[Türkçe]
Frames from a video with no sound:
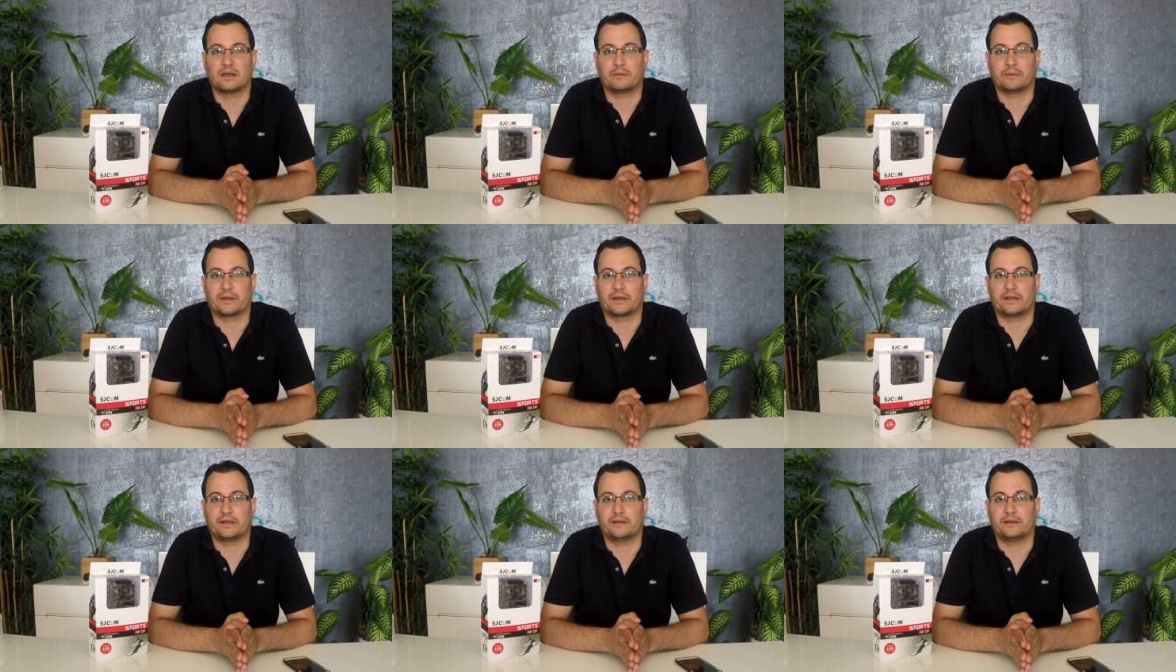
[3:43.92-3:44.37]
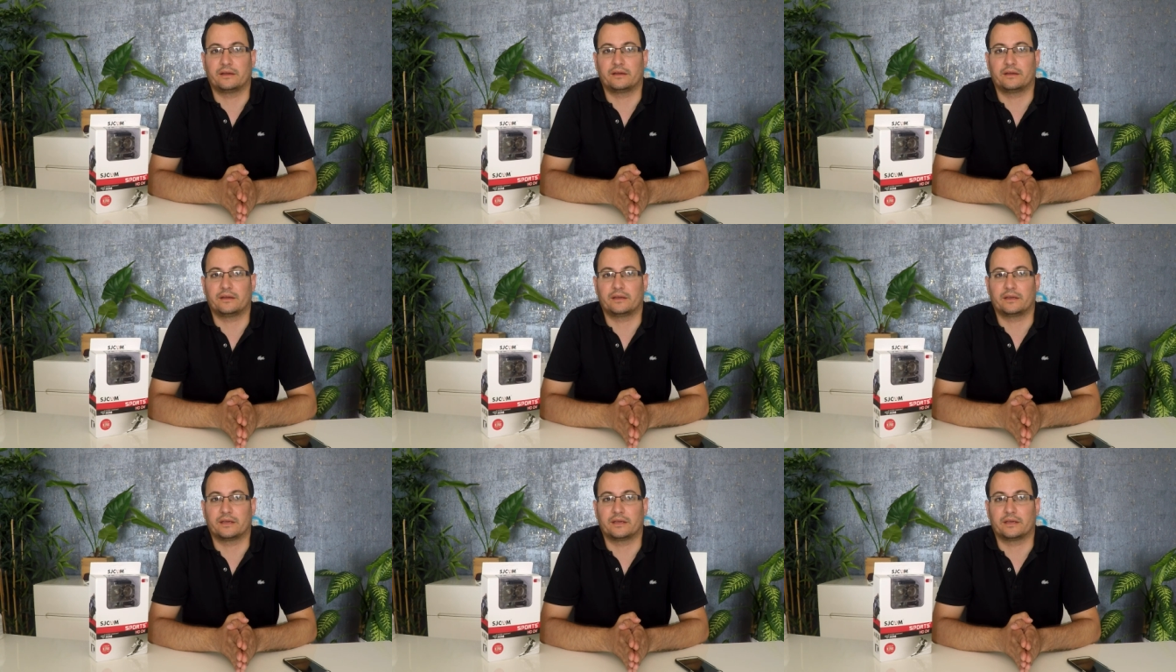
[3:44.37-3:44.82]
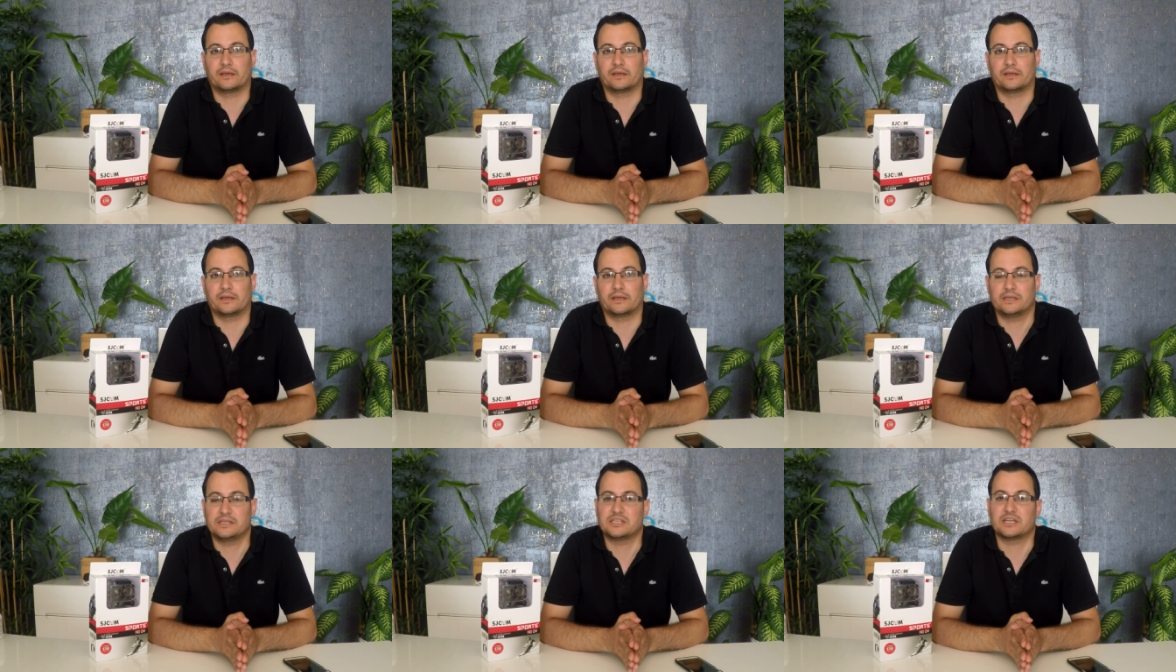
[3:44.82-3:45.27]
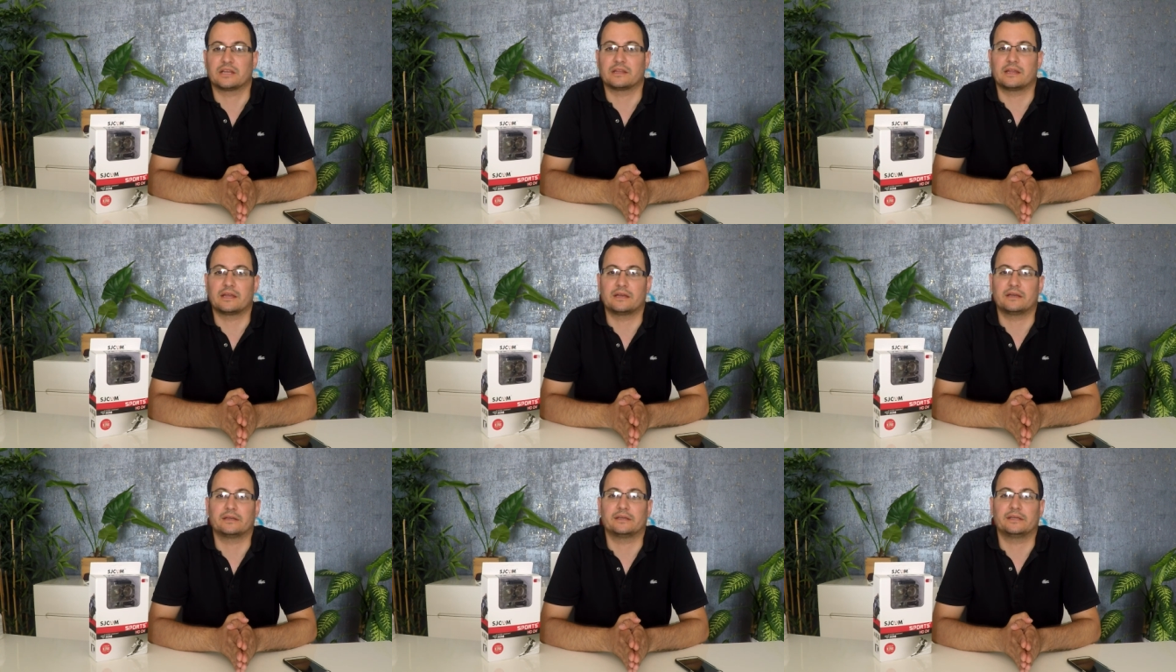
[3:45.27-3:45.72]
kamera. Ee,
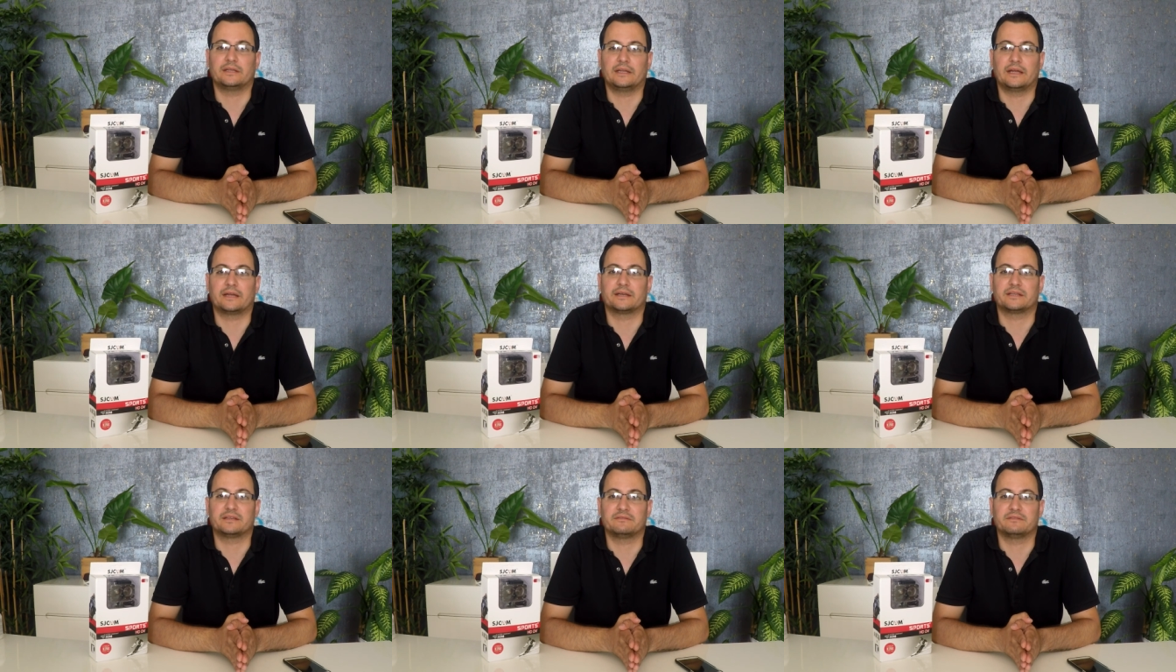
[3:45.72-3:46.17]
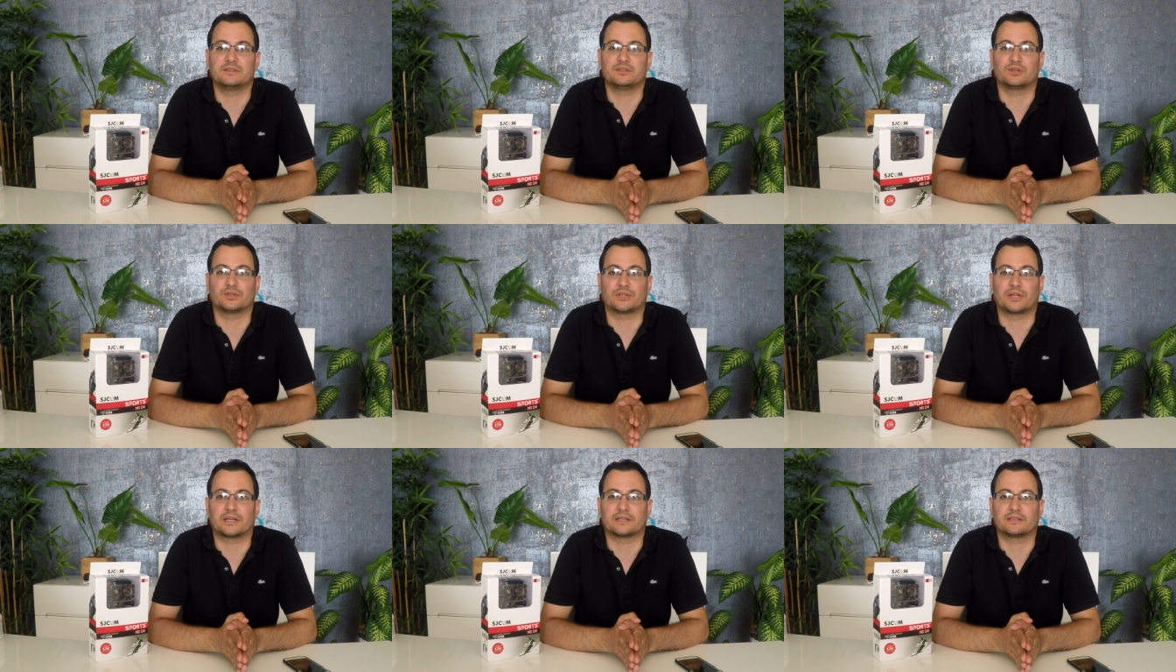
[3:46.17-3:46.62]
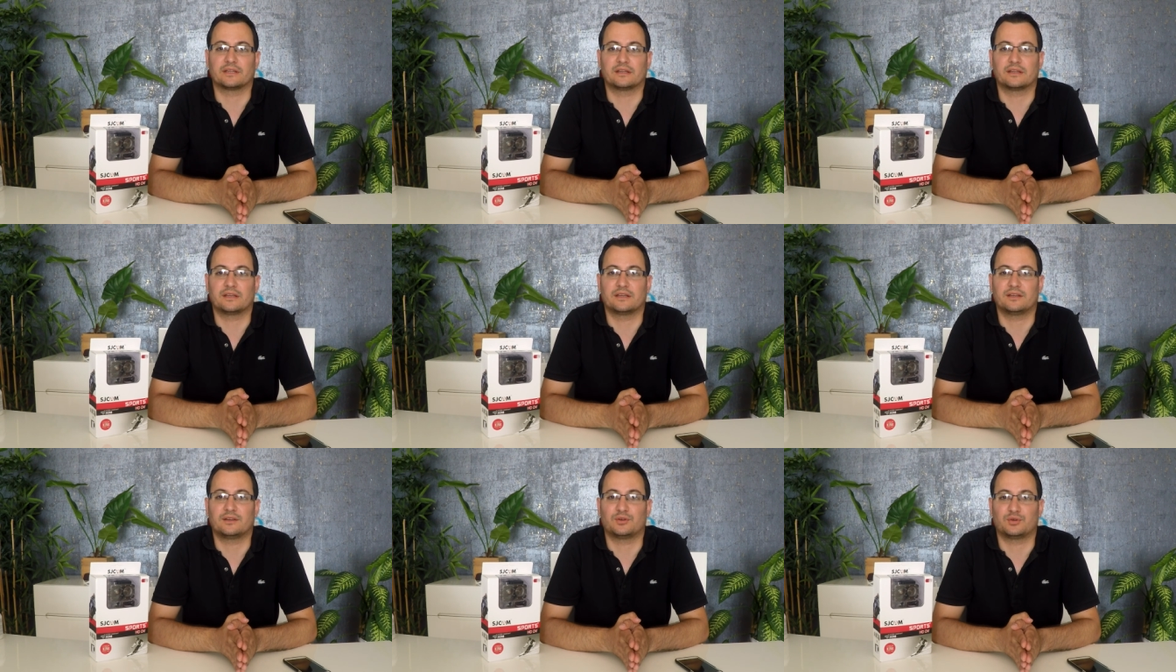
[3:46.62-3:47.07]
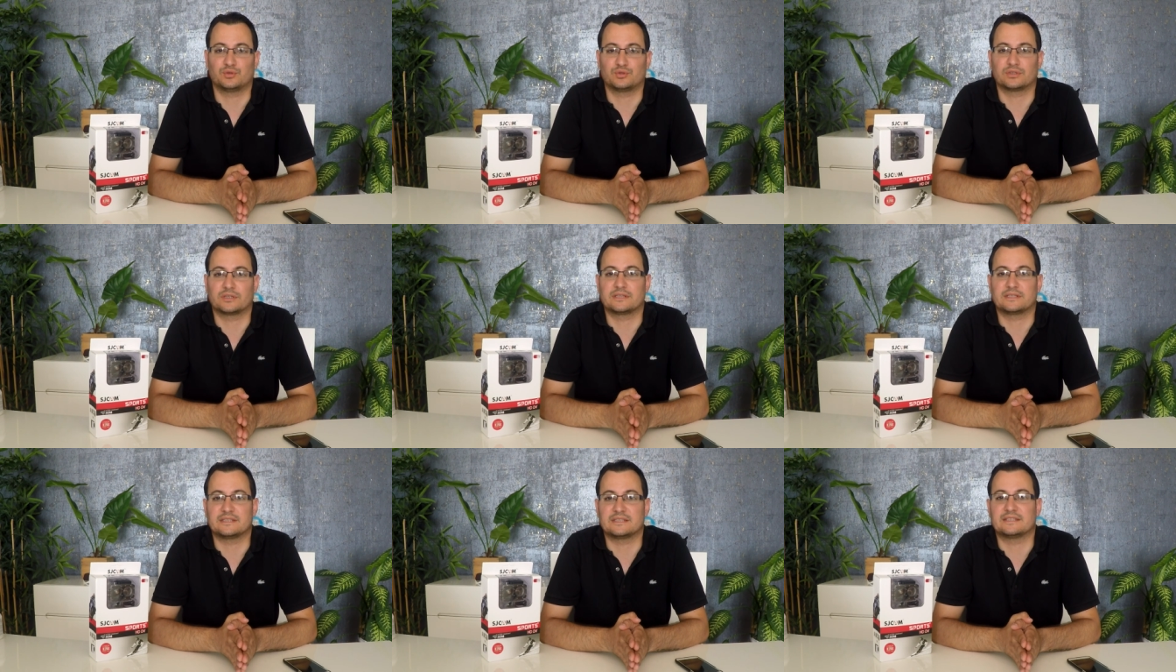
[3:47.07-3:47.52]
inşallah ileriki videolarda da
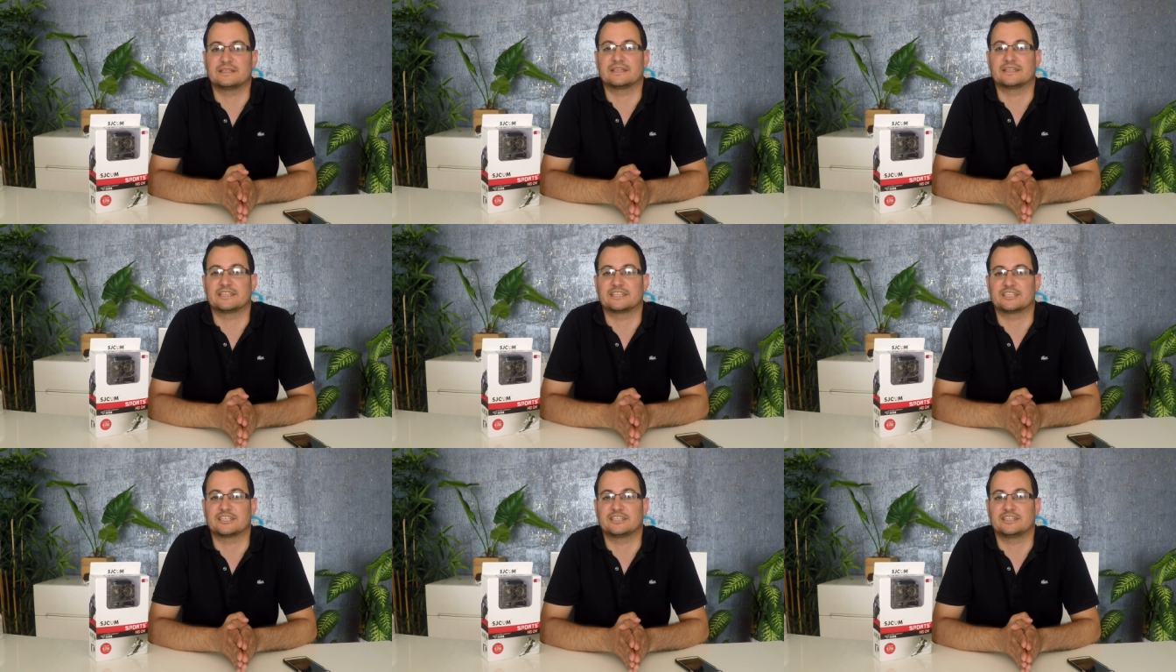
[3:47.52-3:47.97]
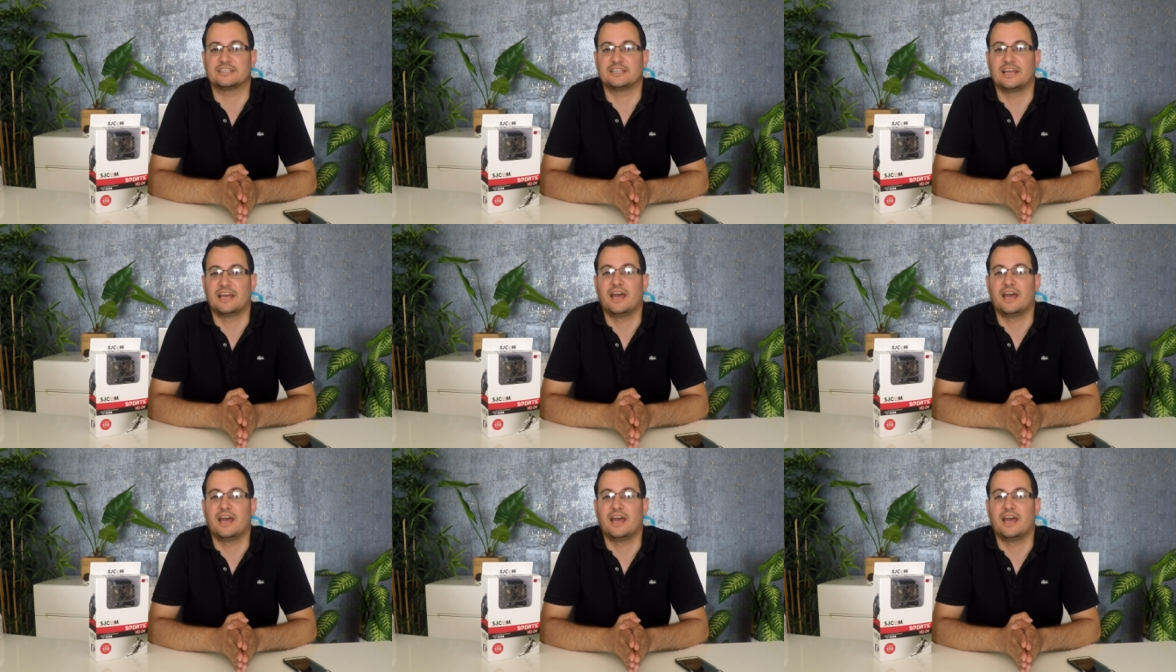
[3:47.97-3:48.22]
onu da sizler için